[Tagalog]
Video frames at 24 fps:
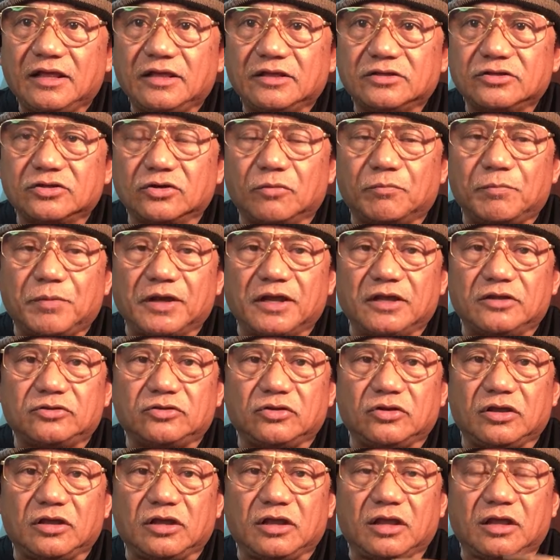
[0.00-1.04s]
So pag
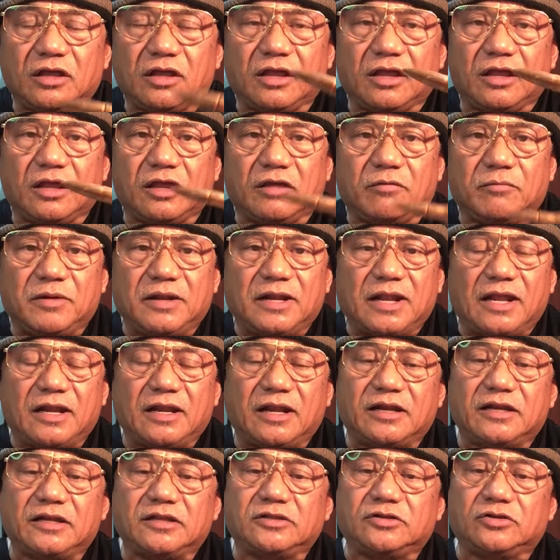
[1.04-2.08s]
ito
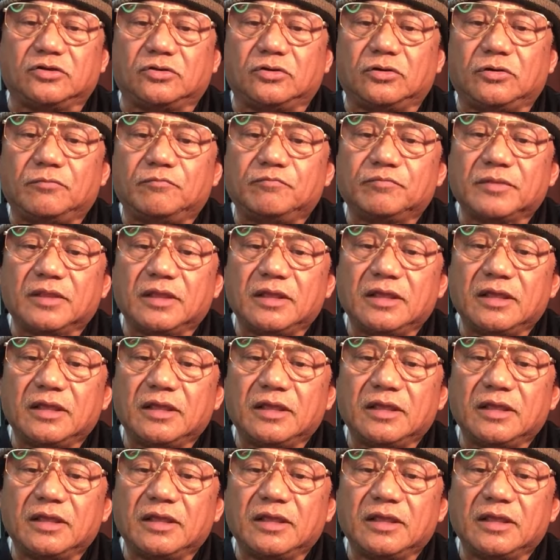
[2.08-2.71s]
ibinala ninyo,